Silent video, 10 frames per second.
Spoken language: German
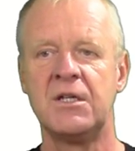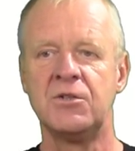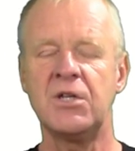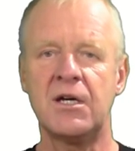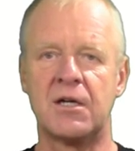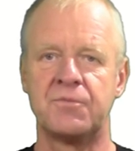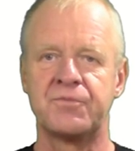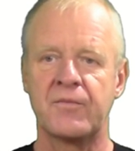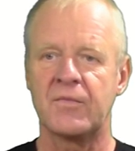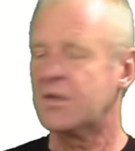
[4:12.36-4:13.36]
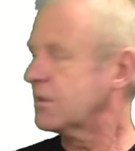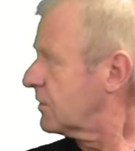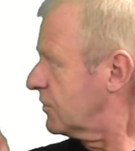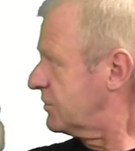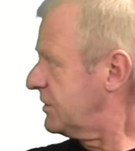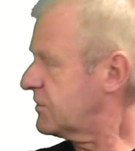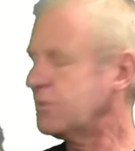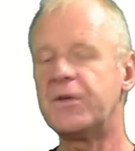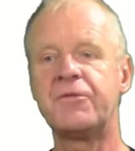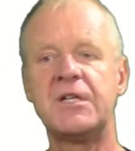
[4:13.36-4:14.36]
Tja, und hier
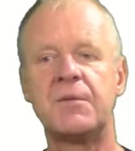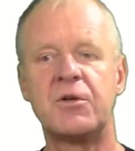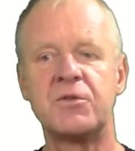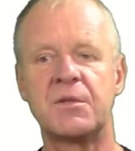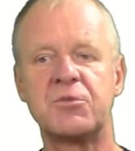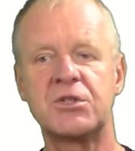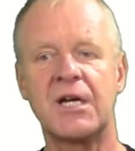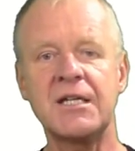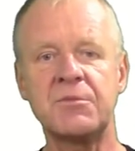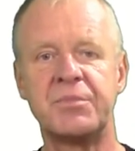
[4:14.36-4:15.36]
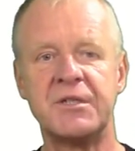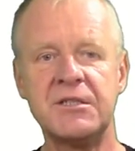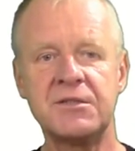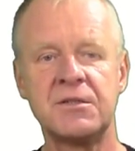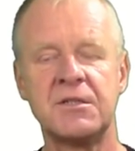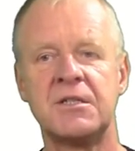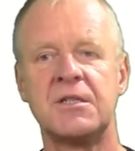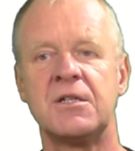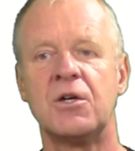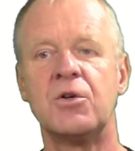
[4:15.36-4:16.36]
sind wir wieder bei unserem Startbild.
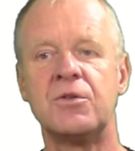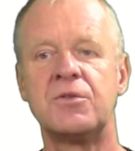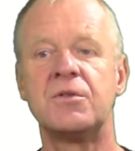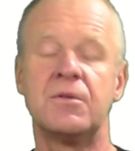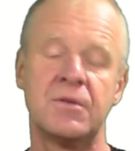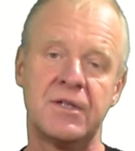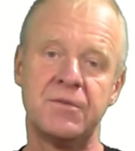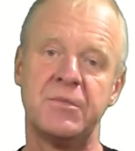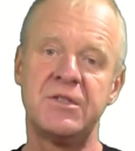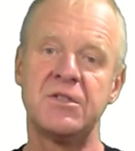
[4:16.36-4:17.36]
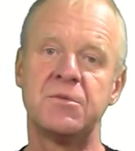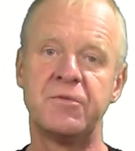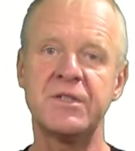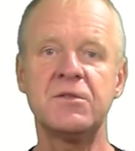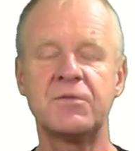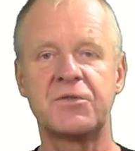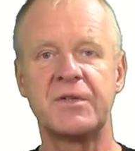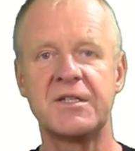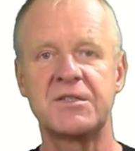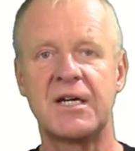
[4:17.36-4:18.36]
Und in, mit diesem Wissen, was
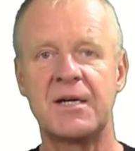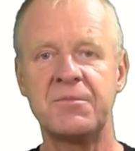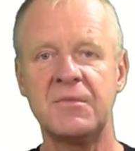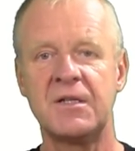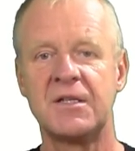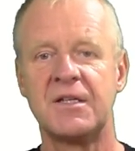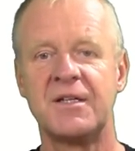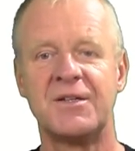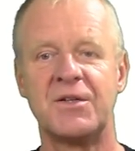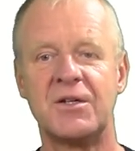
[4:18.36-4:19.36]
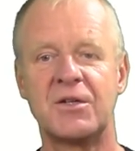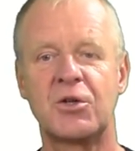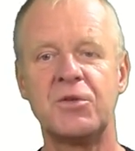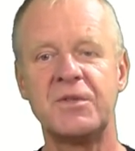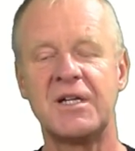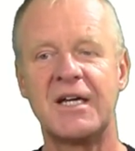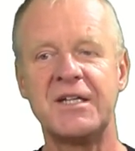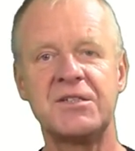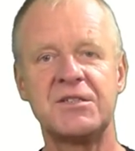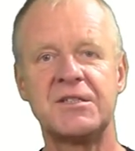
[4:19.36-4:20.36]
wir jetzt haben, äh, können wir
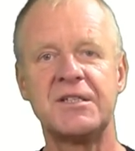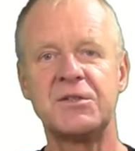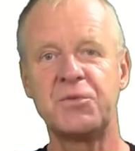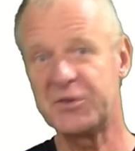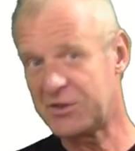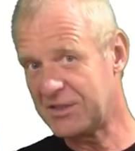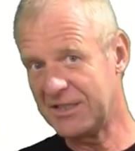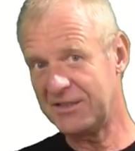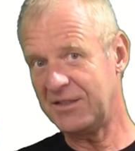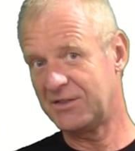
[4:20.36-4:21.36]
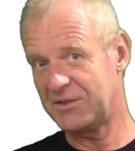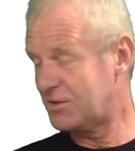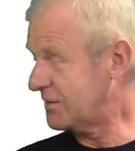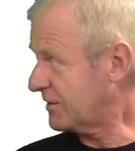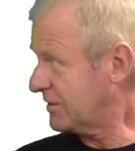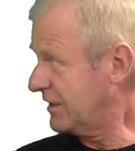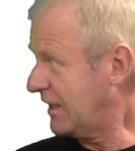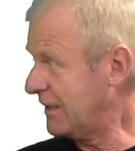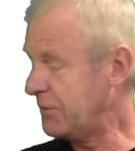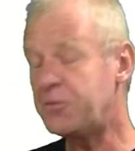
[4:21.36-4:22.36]
leicht identifizieren, dass das
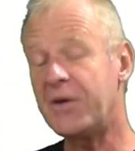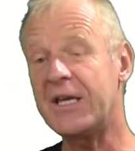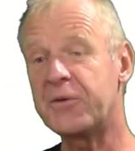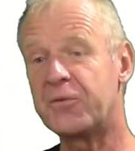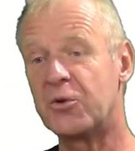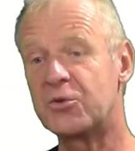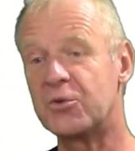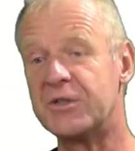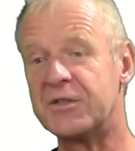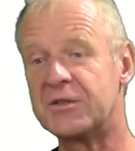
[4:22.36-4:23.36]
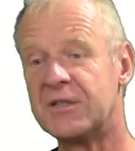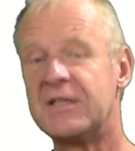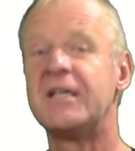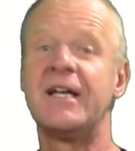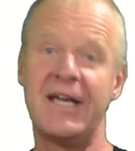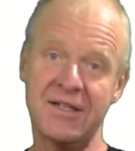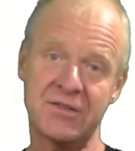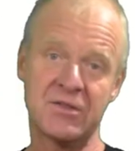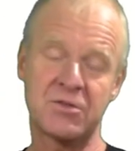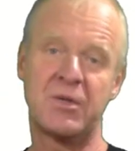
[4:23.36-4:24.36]
hier ein Fake-Foto ist.
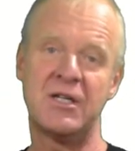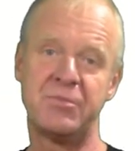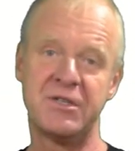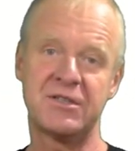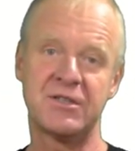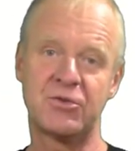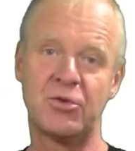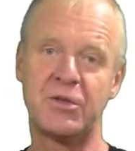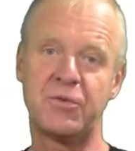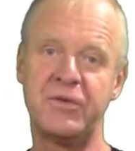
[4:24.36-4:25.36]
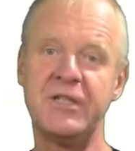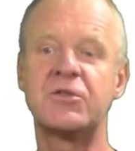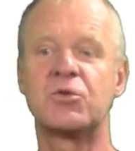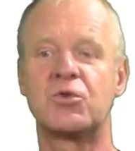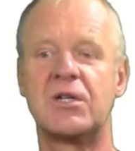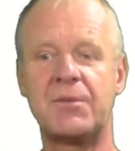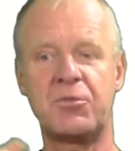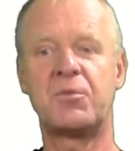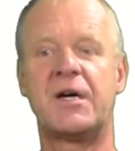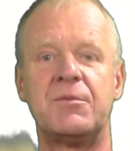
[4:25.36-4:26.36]
Erstens mal bin ich natürlich viel zu
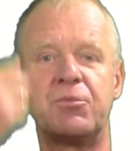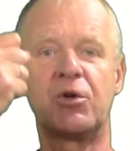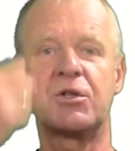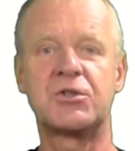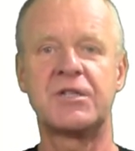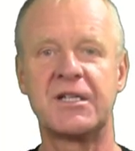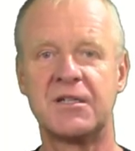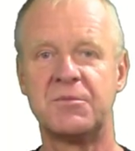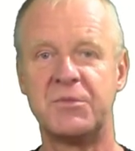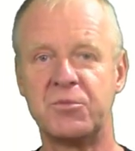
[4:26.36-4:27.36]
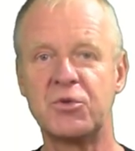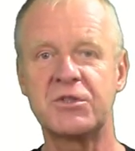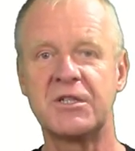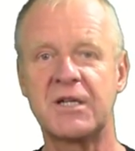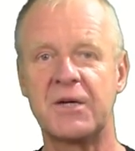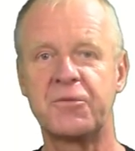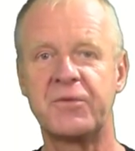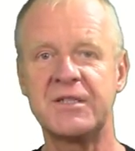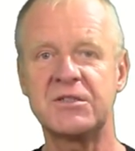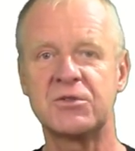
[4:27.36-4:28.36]
schlapp, um einen Bohrgestänge mit Muskelkraft
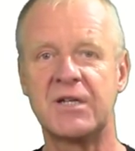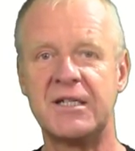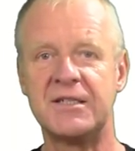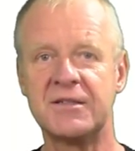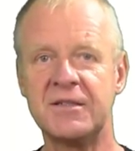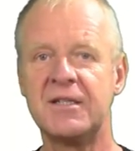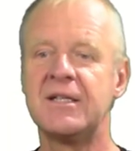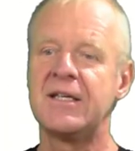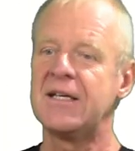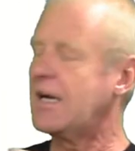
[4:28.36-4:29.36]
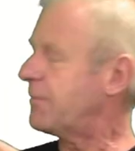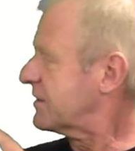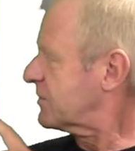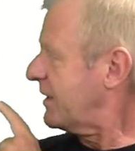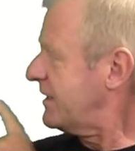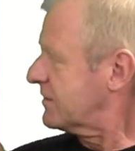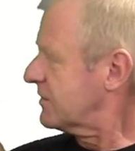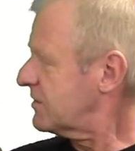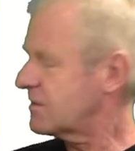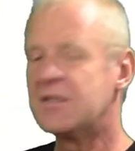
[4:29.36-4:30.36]
festzuhalten. Aber
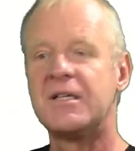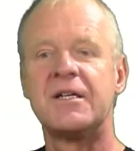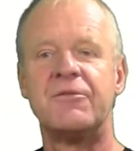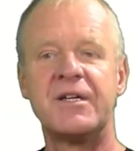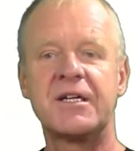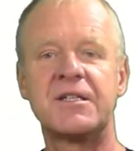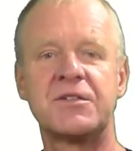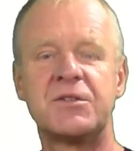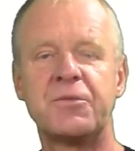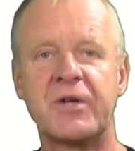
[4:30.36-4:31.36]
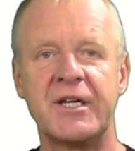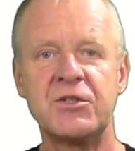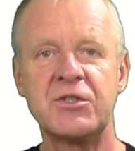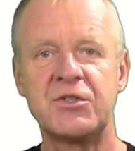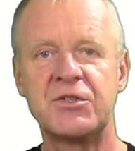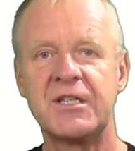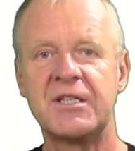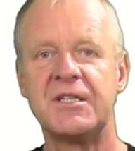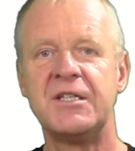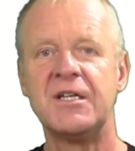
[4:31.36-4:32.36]
zweitens wäre das Differential
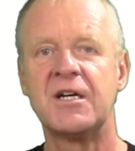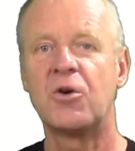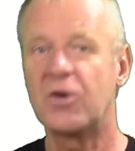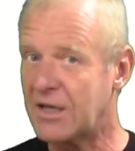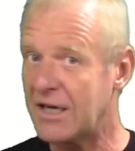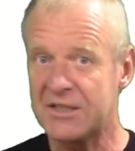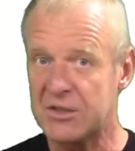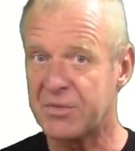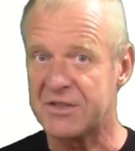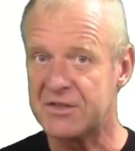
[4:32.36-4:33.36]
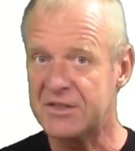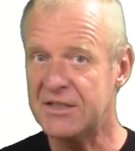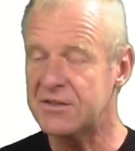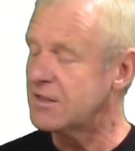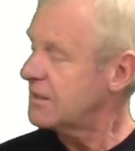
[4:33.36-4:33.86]
Sticking hier auch gar nicht passiert,